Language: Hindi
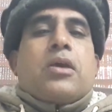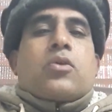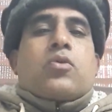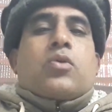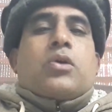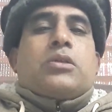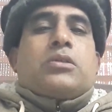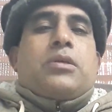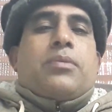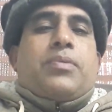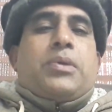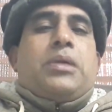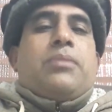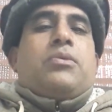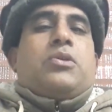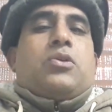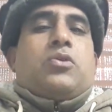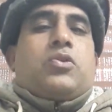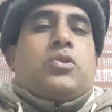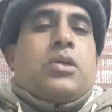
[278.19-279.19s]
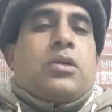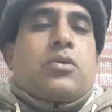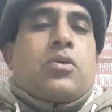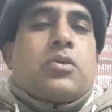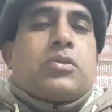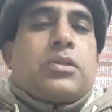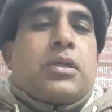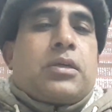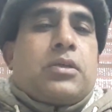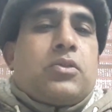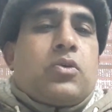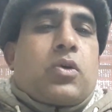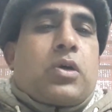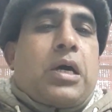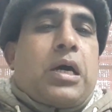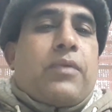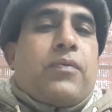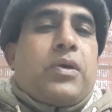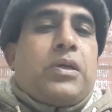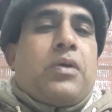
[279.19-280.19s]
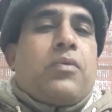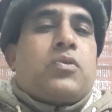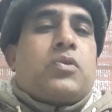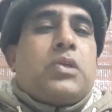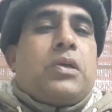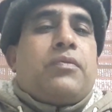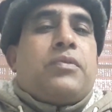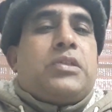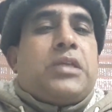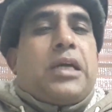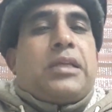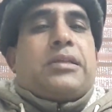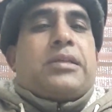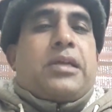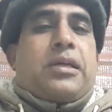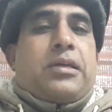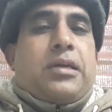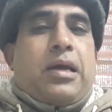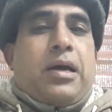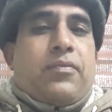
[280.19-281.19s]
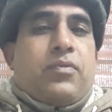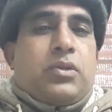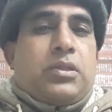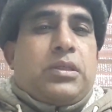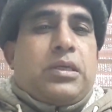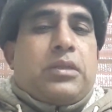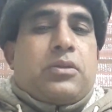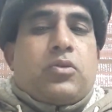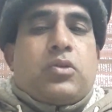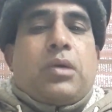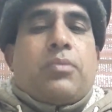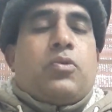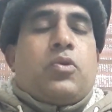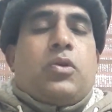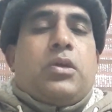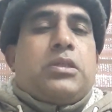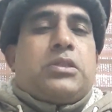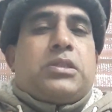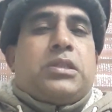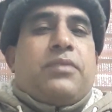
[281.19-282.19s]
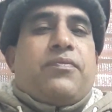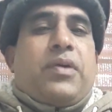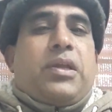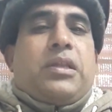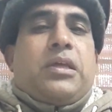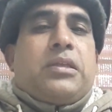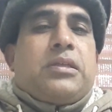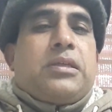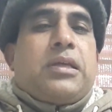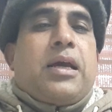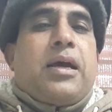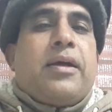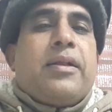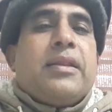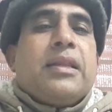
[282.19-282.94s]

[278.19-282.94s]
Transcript: क्योंकि सुप्रीम जुडिशल कौंसिल की जो कार्रवाई है वो सिर्फ जज के खिलाफ होती है तो जब उन्होंने इस्तीफा दे दिया